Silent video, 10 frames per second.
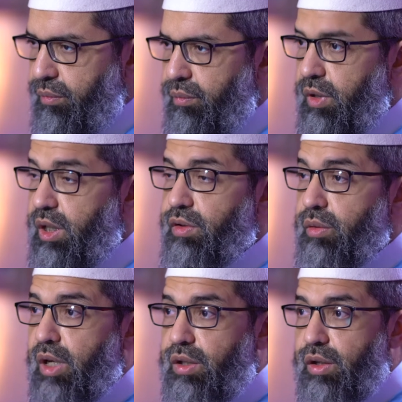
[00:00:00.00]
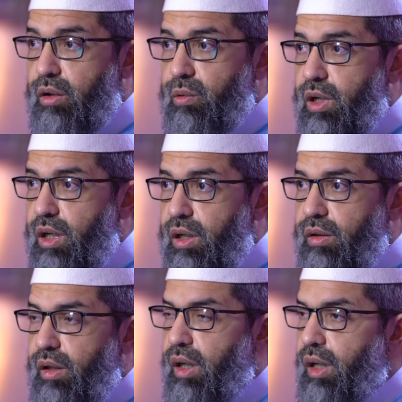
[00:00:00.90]
بالاعتماد اولا
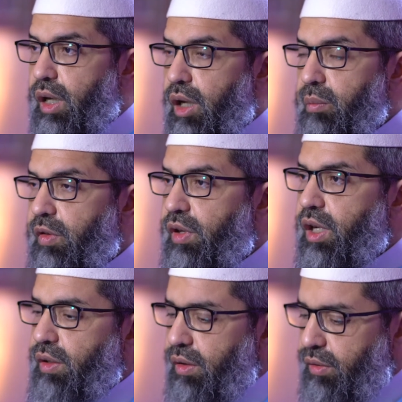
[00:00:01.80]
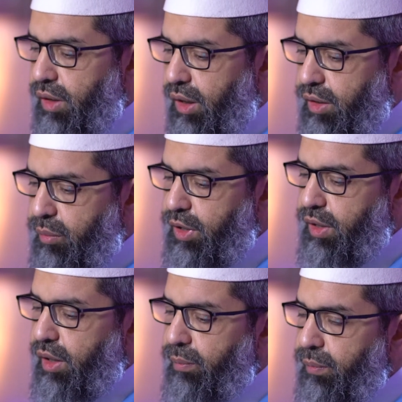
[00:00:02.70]
على امثله
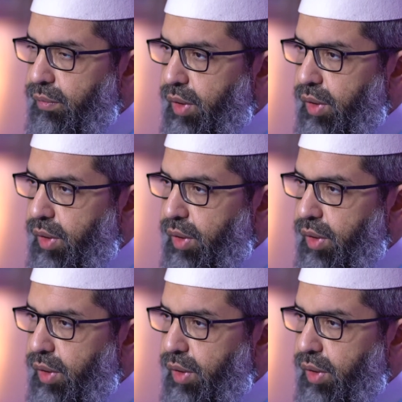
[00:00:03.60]
تقريبيه